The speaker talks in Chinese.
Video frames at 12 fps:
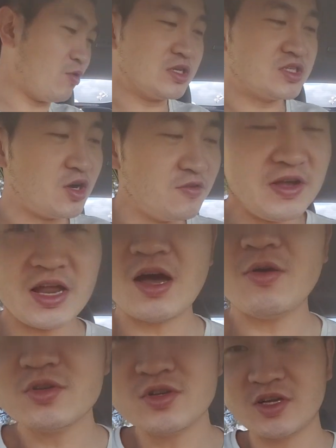我消费
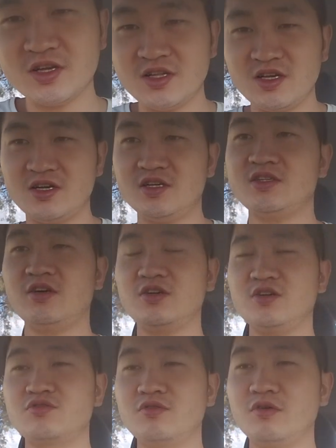了，我就跟那个小
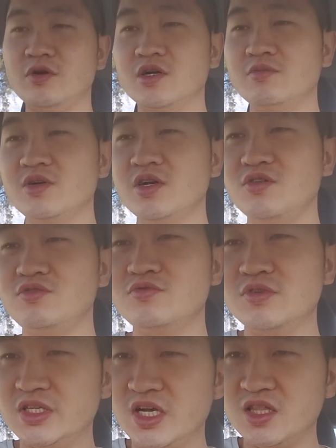哥说，我可不可以
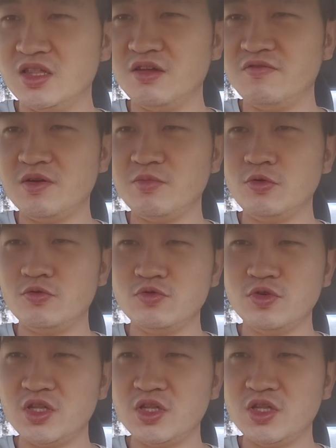用一下你的微波炉去